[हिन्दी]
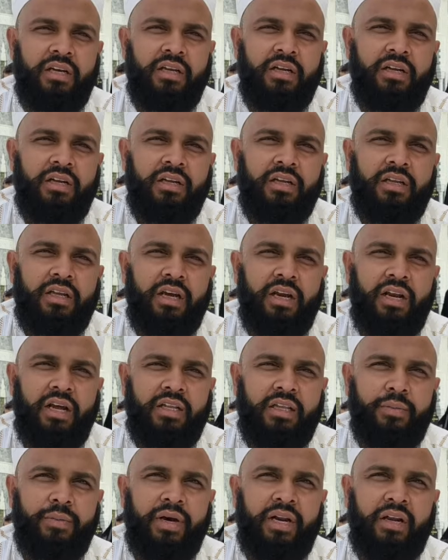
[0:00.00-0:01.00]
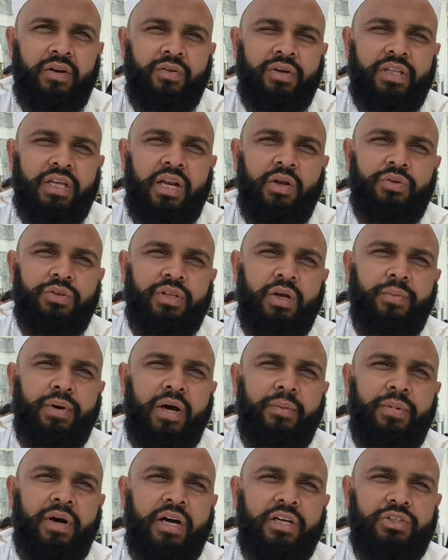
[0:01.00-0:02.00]
है कि अल्लाह तबारक व ताली उन
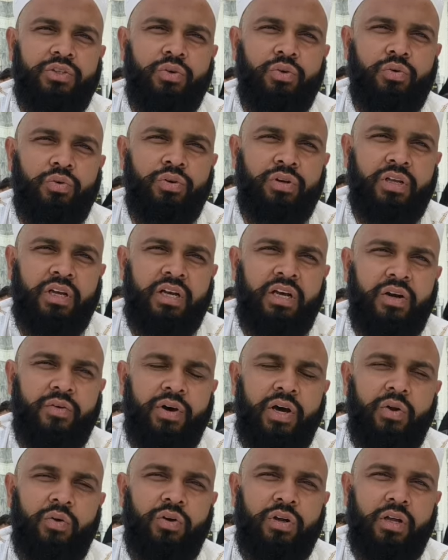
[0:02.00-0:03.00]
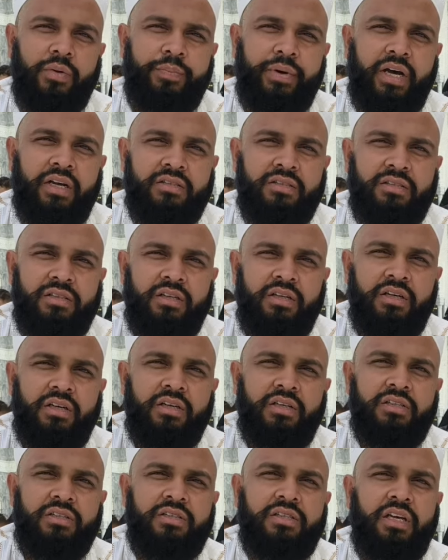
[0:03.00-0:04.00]
तमाम हाजियों को उनके घर वालों के पास
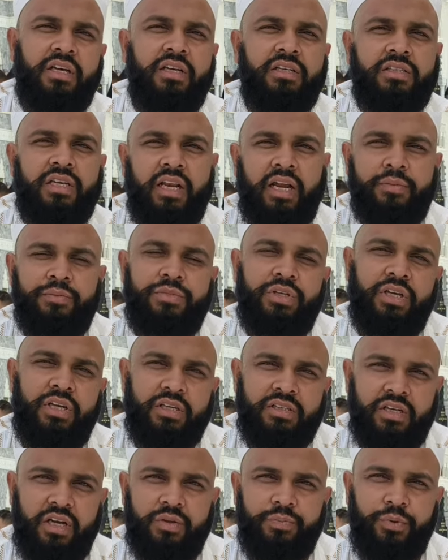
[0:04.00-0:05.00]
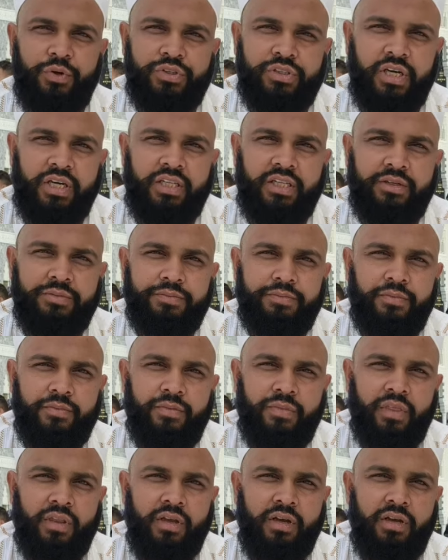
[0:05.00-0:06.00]
सही सलामती के साथ पहुँचा
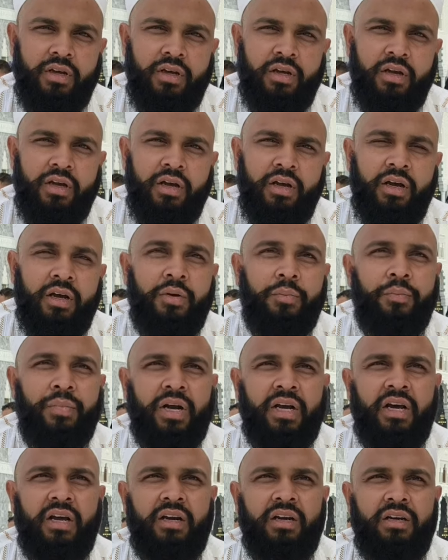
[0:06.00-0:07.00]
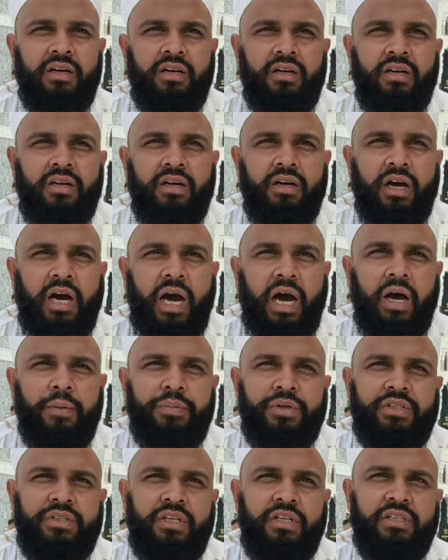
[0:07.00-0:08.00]
दें मगर
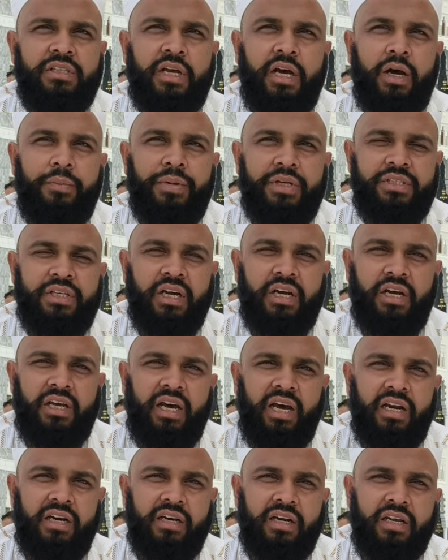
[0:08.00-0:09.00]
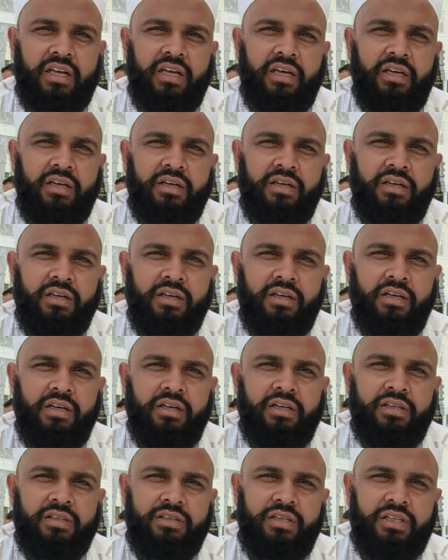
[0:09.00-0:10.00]
आप इस चीज़ का हमेशा ख्याल
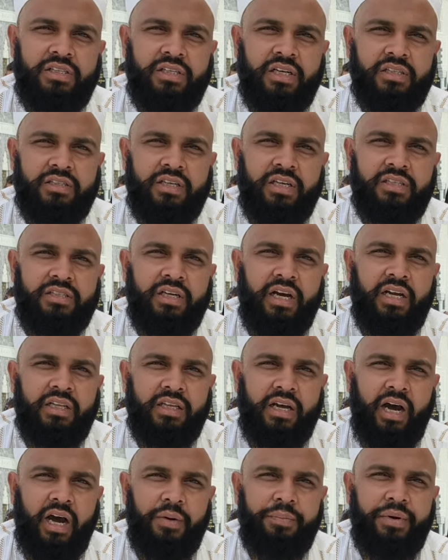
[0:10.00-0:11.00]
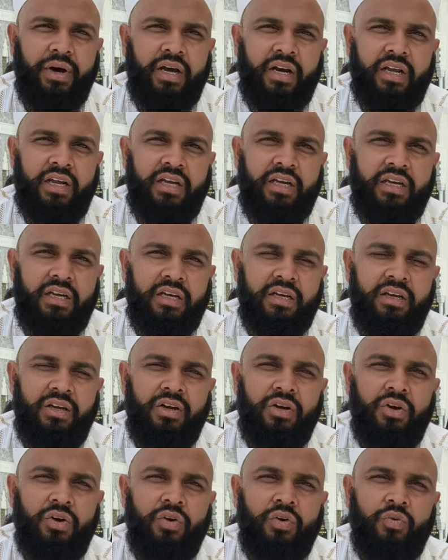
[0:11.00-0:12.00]
रखें जिस शख्स के साथ आप आ रहे
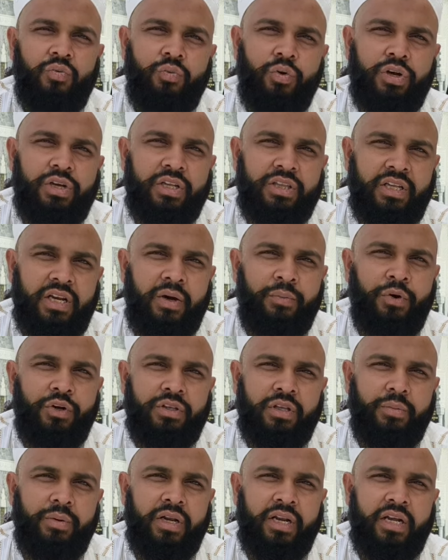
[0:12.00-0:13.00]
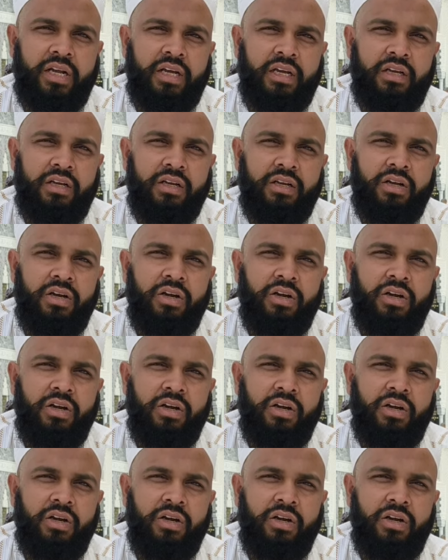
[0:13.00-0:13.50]
हैं वो कितना मोतबर है